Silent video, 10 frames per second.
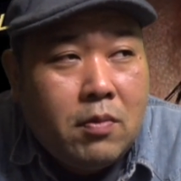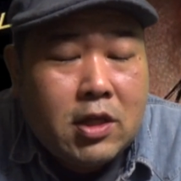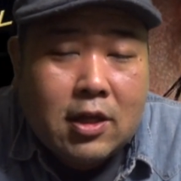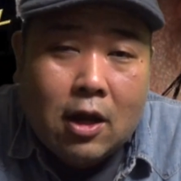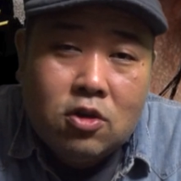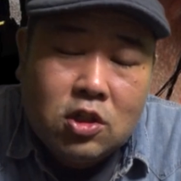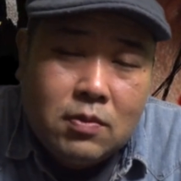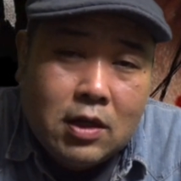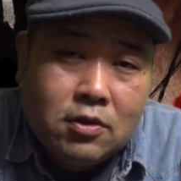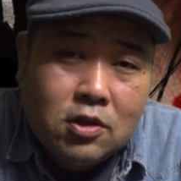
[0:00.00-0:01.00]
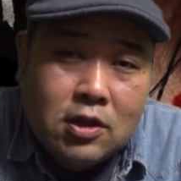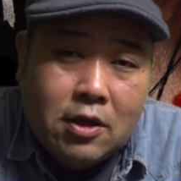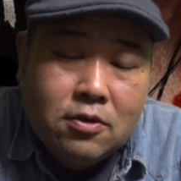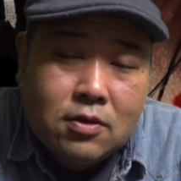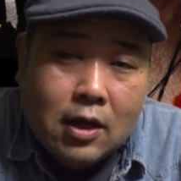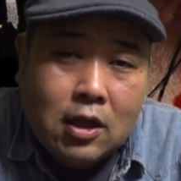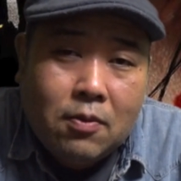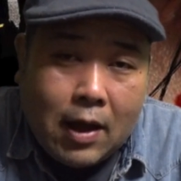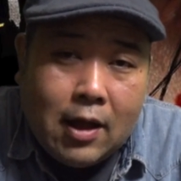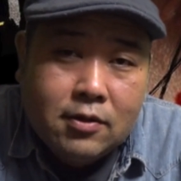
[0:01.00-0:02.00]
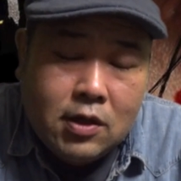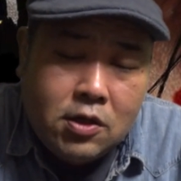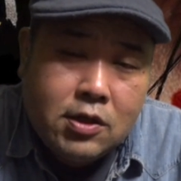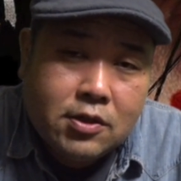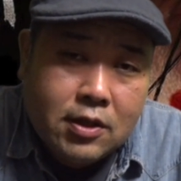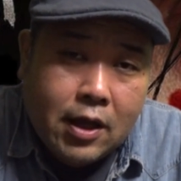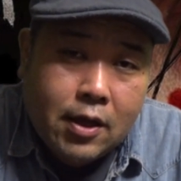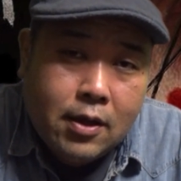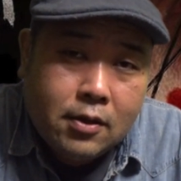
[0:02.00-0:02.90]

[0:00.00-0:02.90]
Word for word: を見て楽しみにしている方はぜひですね